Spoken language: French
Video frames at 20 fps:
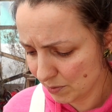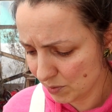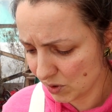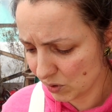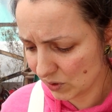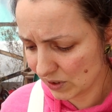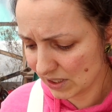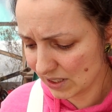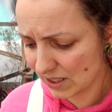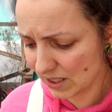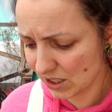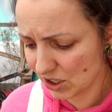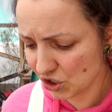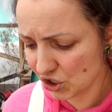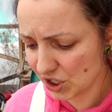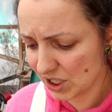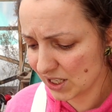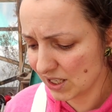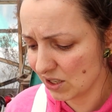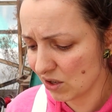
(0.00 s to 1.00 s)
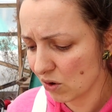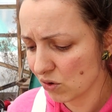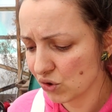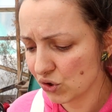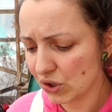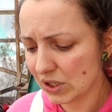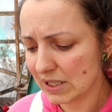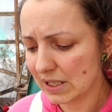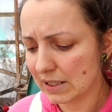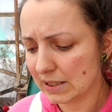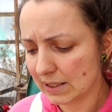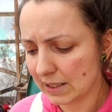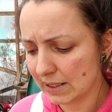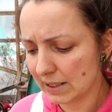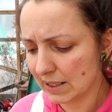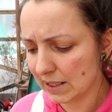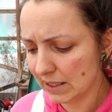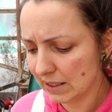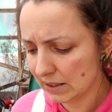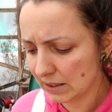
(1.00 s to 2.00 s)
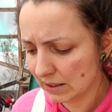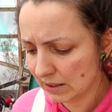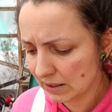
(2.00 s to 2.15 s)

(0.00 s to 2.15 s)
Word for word: puis aussi c'est que j'ai les noms juste en anglais.